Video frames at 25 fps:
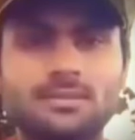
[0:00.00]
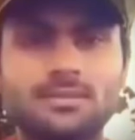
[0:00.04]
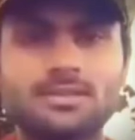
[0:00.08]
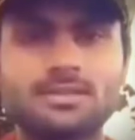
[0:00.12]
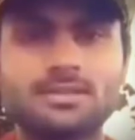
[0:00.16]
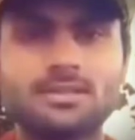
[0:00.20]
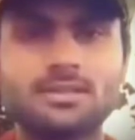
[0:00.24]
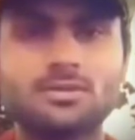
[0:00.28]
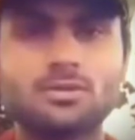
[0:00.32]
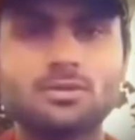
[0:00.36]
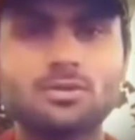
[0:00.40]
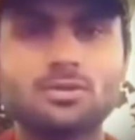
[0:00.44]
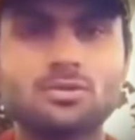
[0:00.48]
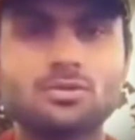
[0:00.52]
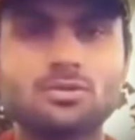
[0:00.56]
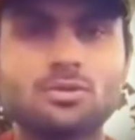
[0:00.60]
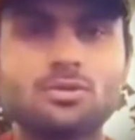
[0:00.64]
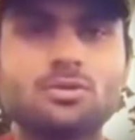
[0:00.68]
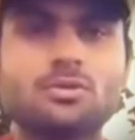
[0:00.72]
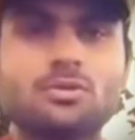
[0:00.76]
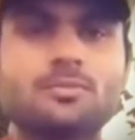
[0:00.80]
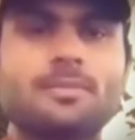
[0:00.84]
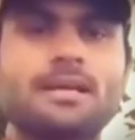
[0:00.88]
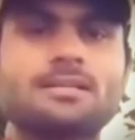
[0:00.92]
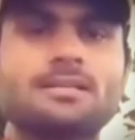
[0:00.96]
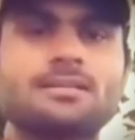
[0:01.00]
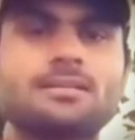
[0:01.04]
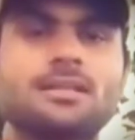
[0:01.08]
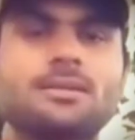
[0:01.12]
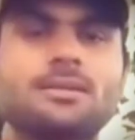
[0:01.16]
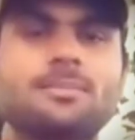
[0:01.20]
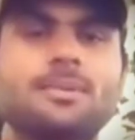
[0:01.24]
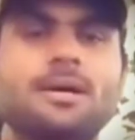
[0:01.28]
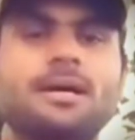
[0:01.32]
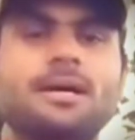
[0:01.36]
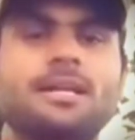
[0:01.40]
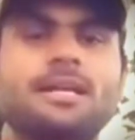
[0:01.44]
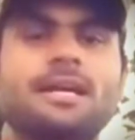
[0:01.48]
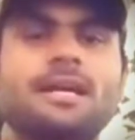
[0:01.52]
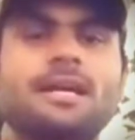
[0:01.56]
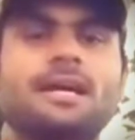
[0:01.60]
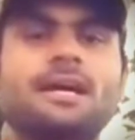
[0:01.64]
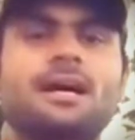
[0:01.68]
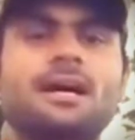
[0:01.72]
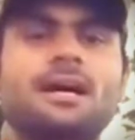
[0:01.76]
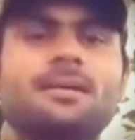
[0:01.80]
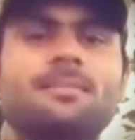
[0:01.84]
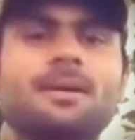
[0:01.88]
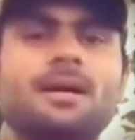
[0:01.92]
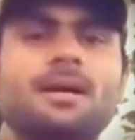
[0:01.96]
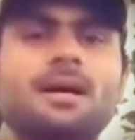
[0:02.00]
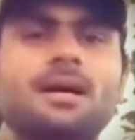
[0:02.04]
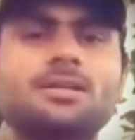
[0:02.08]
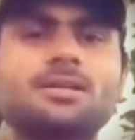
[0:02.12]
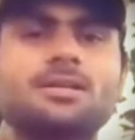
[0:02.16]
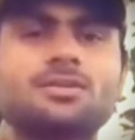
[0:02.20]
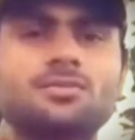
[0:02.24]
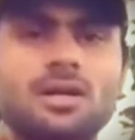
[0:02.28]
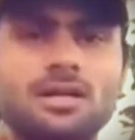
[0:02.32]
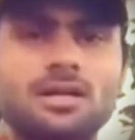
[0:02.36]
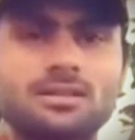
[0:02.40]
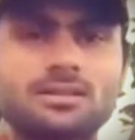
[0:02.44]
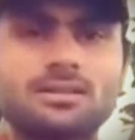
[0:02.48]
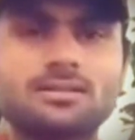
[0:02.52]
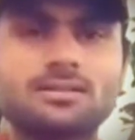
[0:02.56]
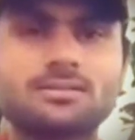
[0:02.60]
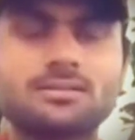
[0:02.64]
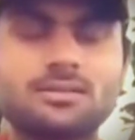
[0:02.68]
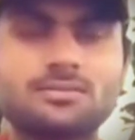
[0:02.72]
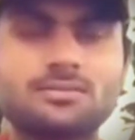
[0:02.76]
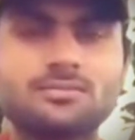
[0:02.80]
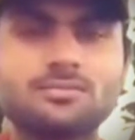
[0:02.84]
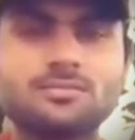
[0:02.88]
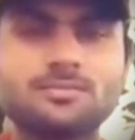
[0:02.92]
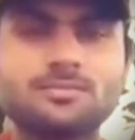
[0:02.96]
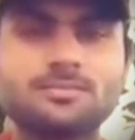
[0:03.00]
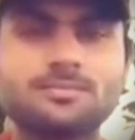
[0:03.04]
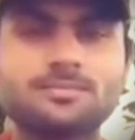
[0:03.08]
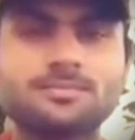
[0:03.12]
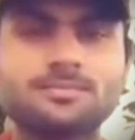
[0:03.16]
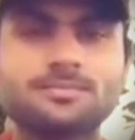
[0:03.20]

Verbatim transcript: नमस्ते दोस्तों मैं संदीप आर्य आपका स्वागत करता हूं